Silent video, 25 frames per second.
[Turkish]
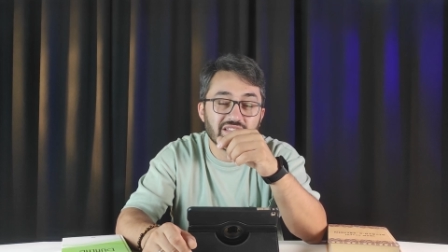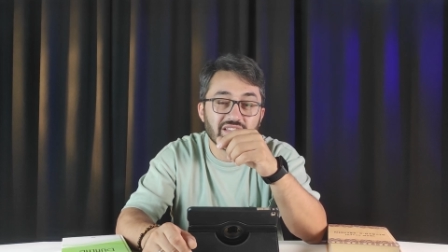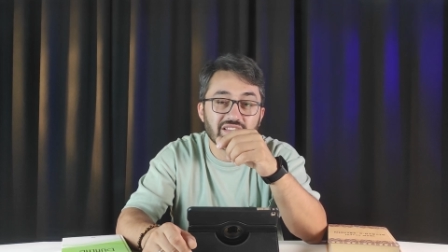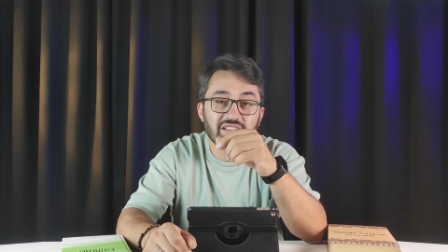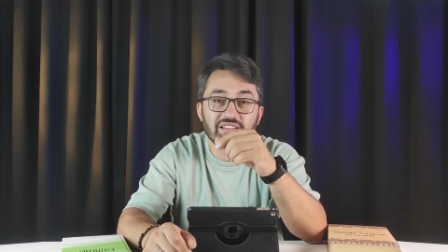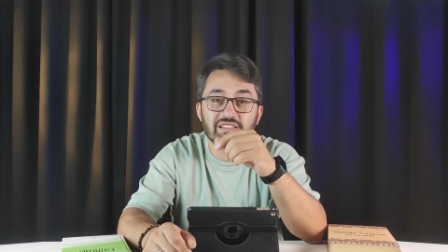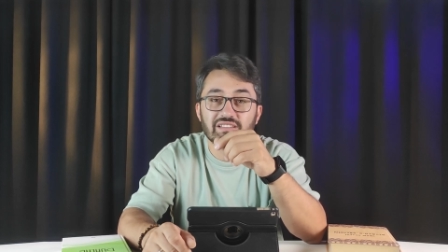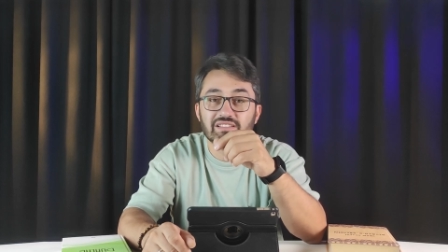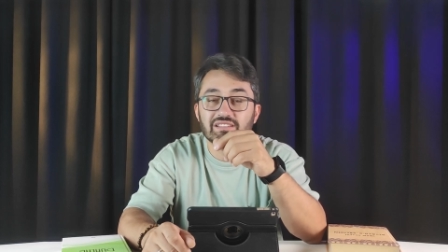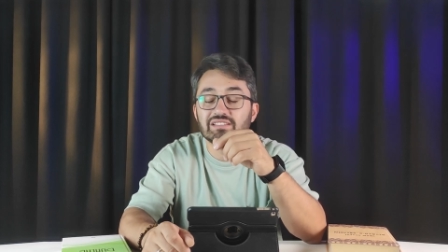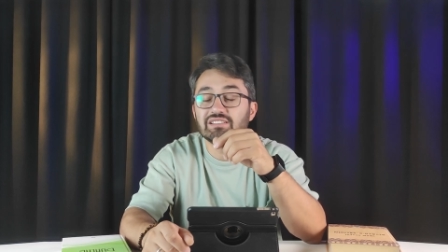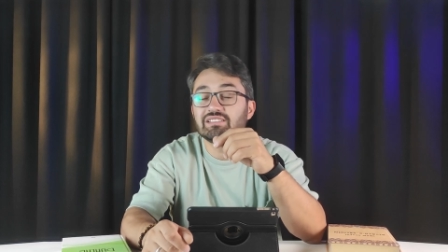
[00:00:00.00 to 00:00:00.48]

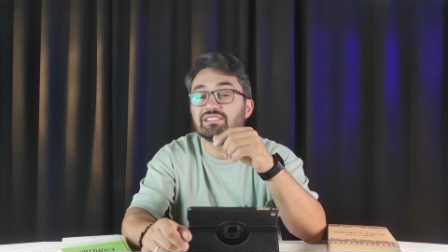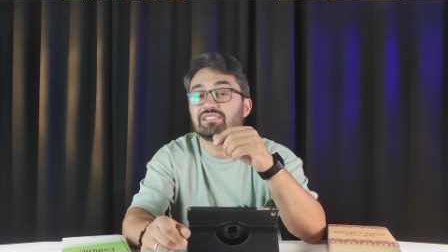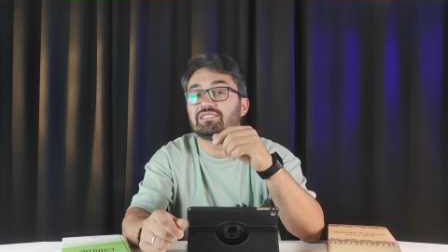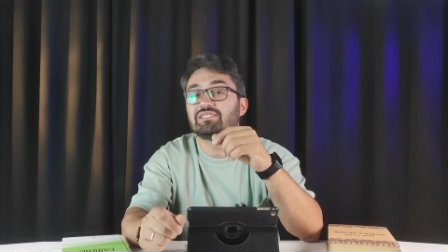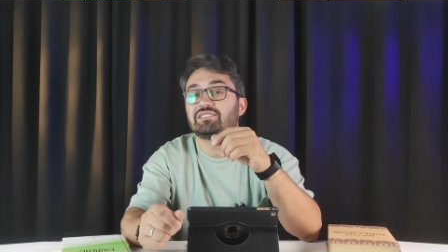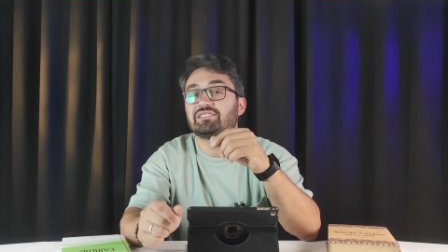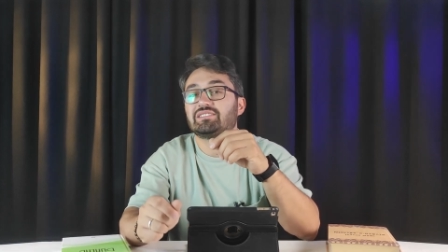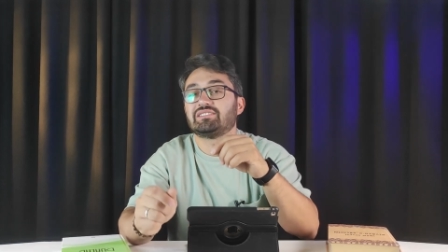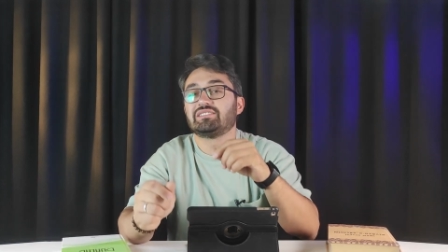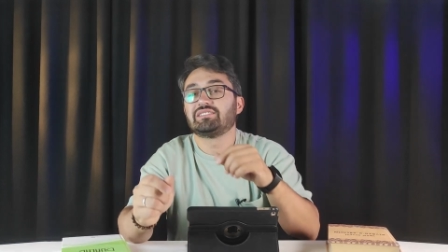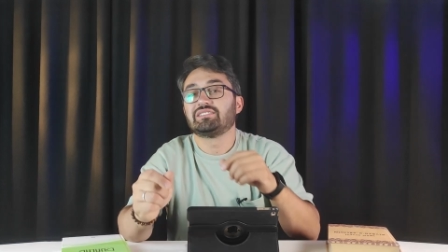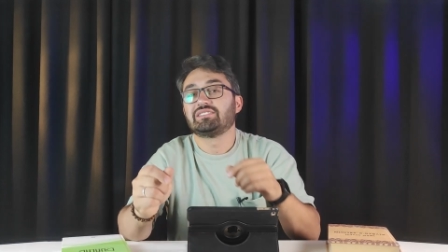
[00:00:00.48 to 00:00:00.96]
E
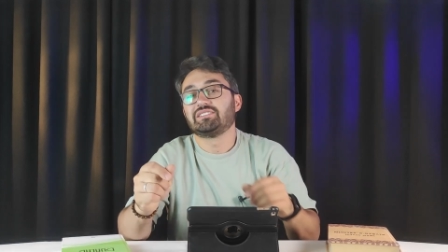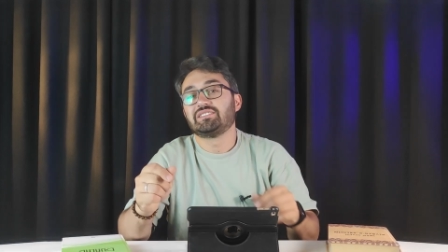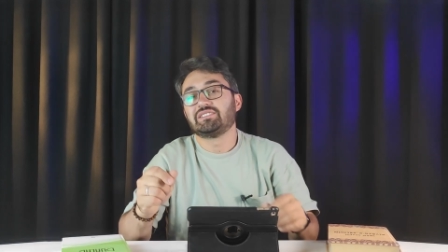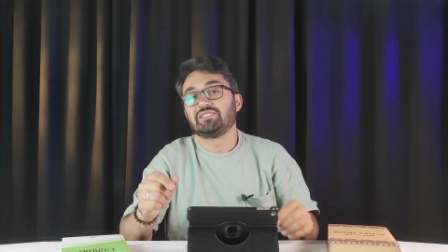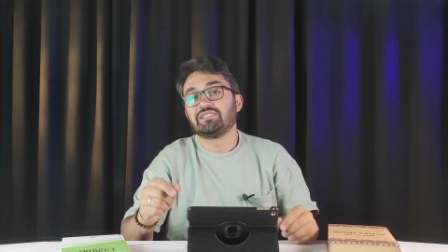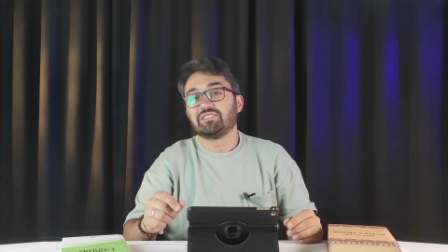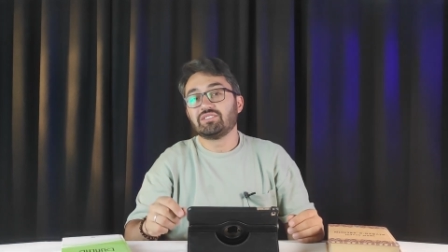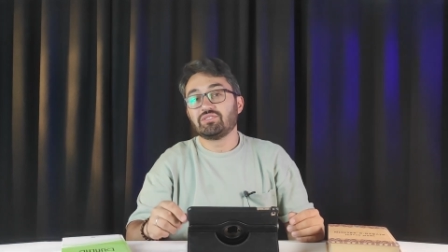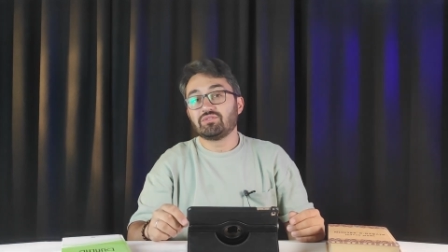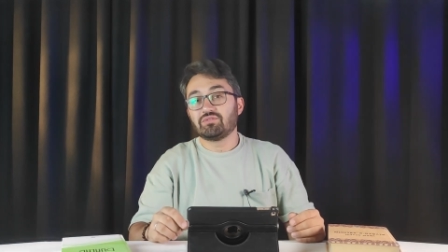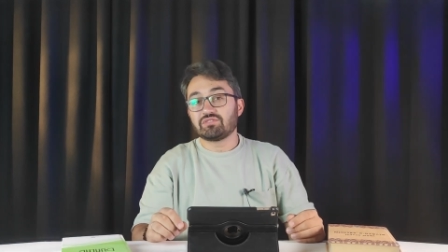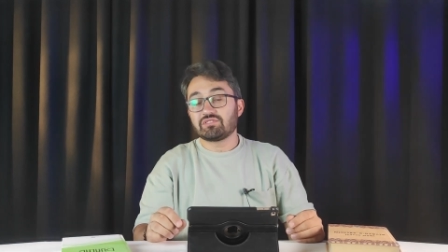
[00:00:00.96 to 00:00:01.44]

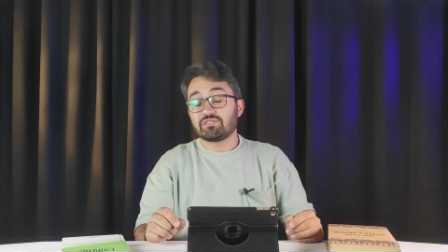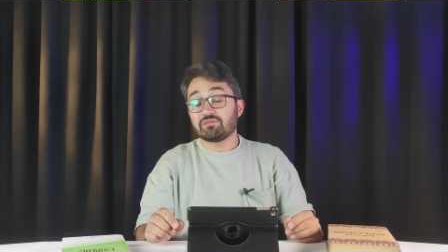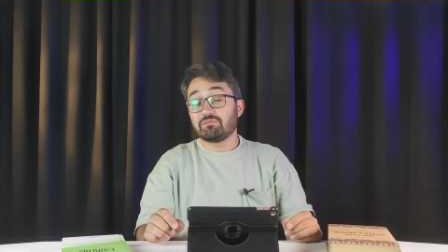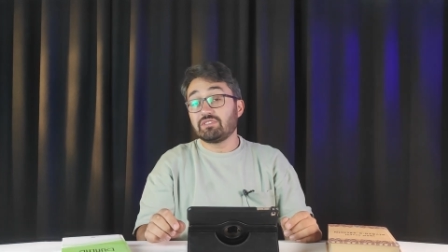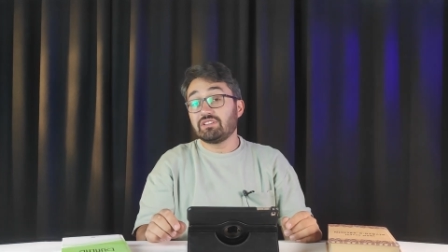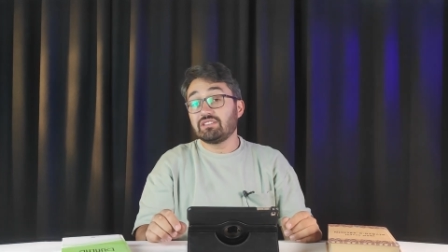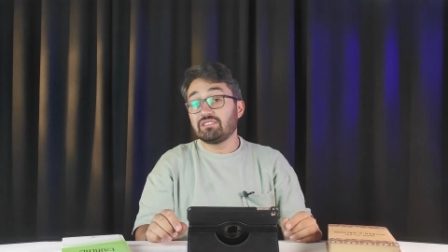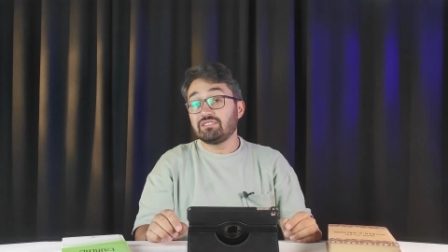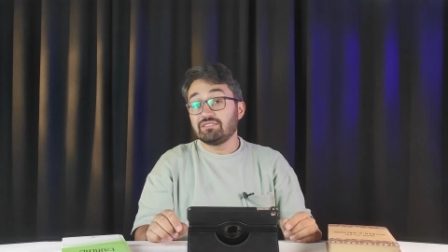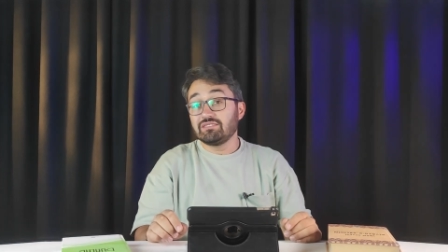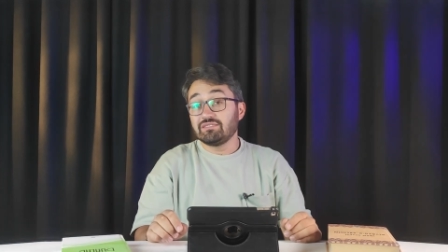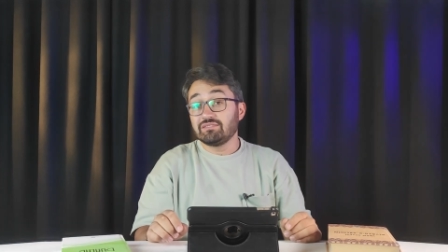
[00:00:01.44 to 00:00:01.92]
o
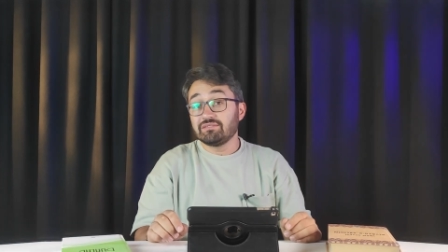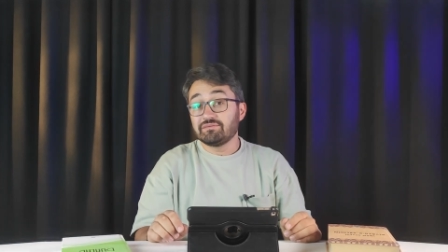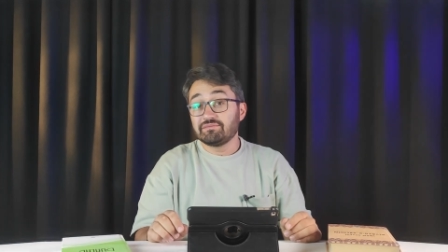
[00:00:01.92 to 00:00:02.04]
zaman